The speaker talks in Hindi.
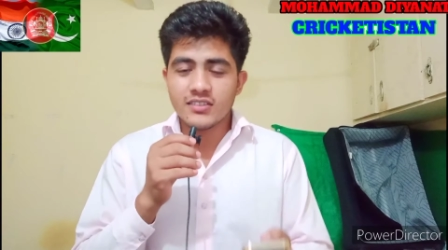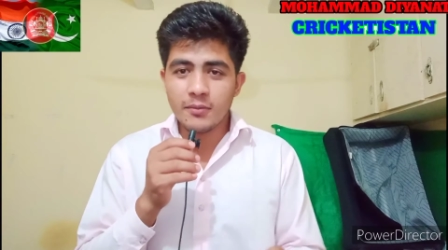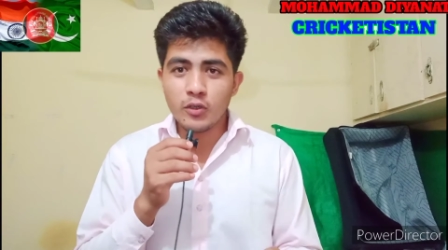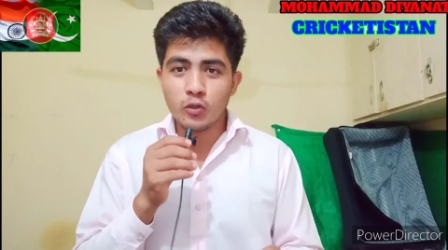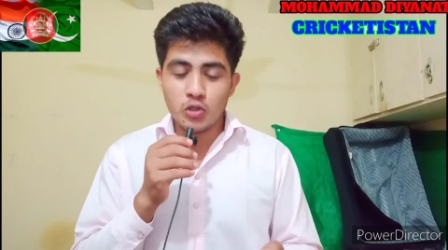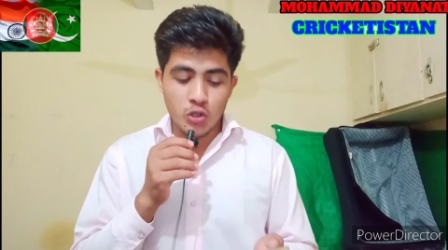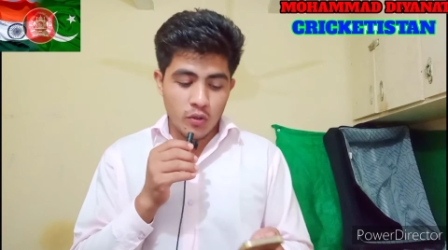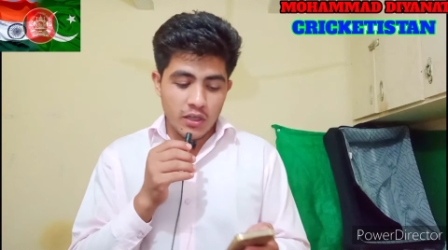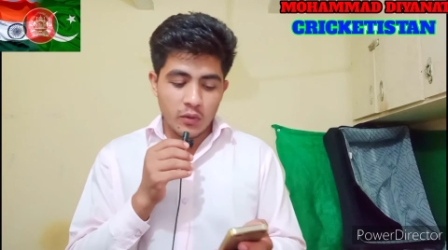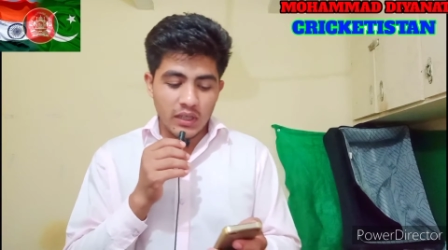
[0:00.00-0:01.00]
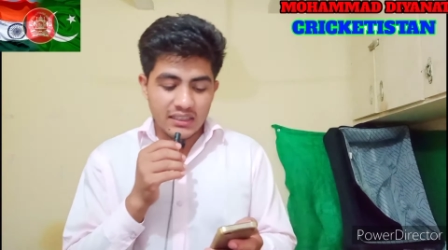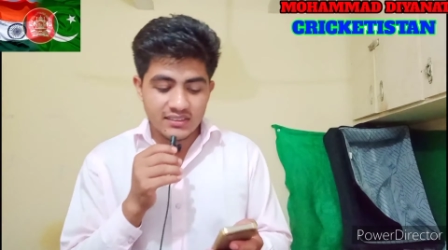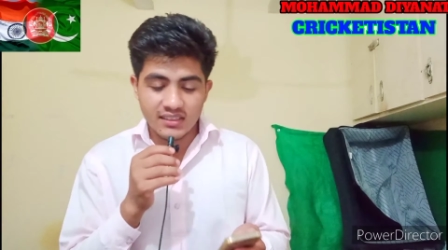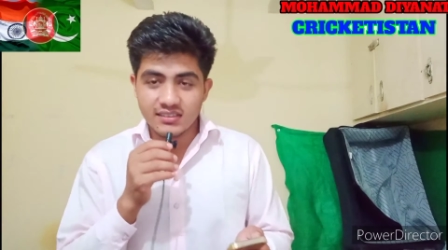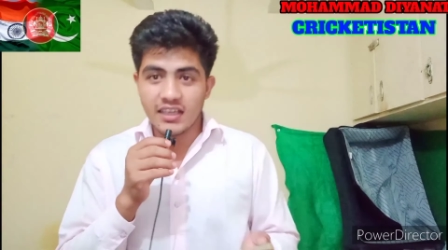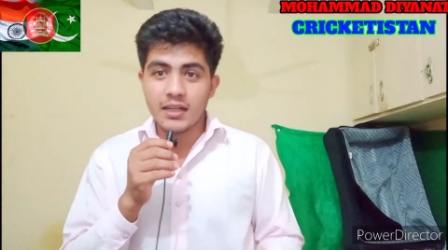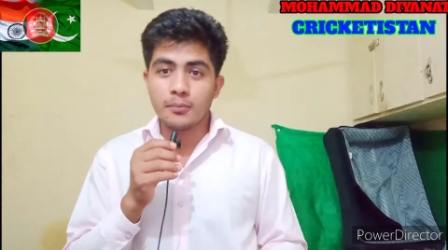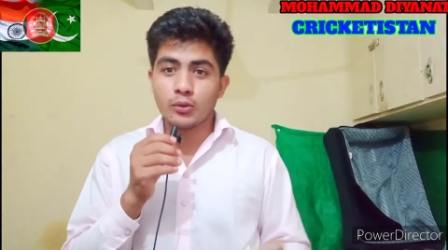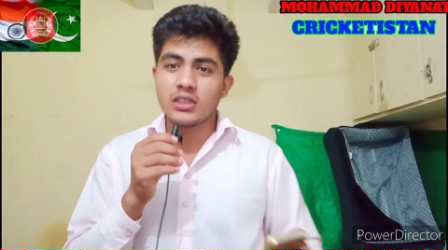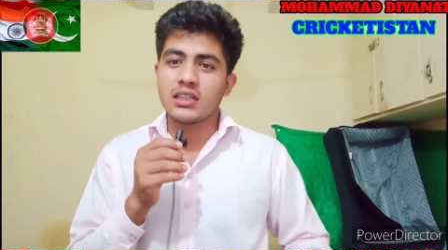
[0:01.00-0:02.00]
सभी खुश होंगे क्योंकि आज सीएसके ने
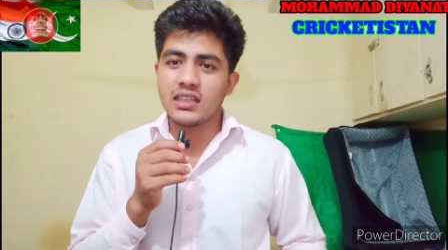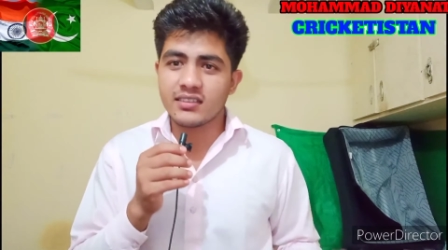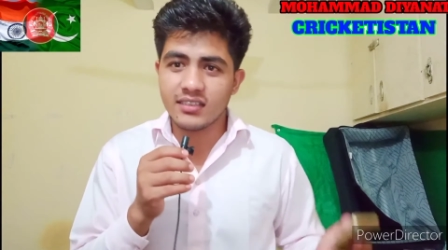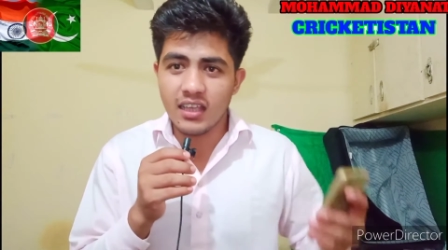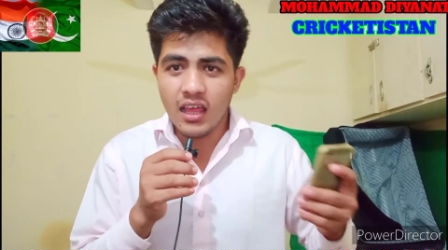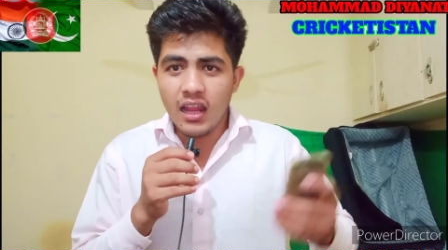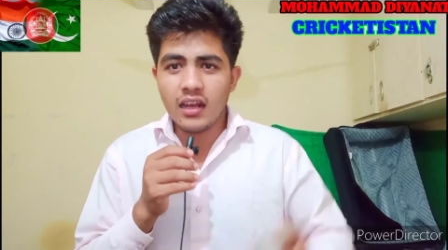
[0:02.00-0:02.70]
पूरी तरीके से